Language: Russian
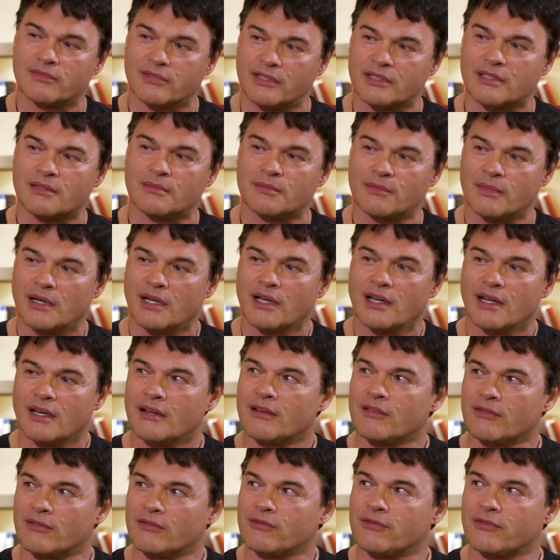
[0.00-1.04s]
в этом,
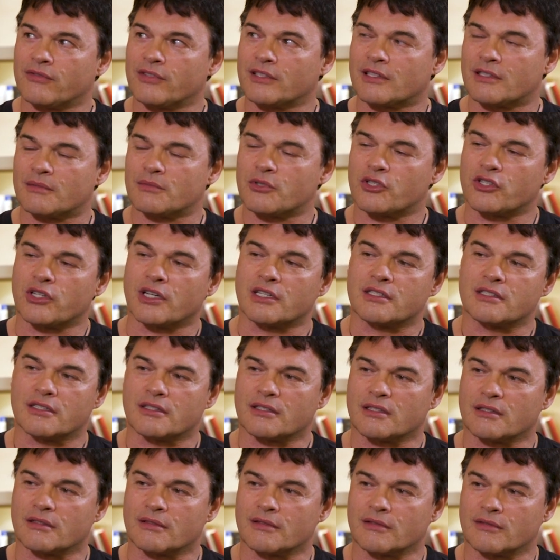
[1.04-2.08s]
в этом
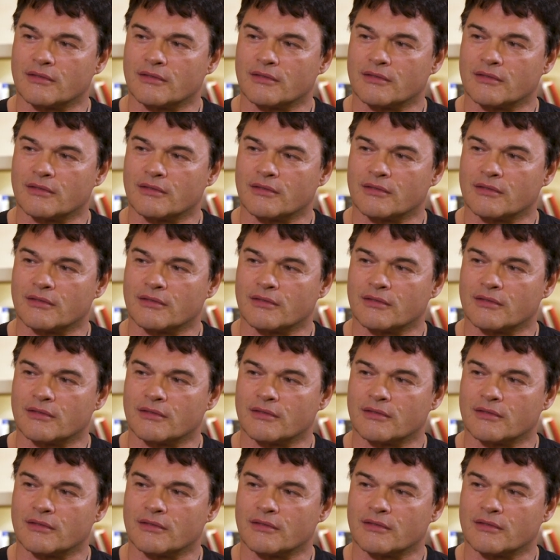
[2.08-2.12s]
счастье.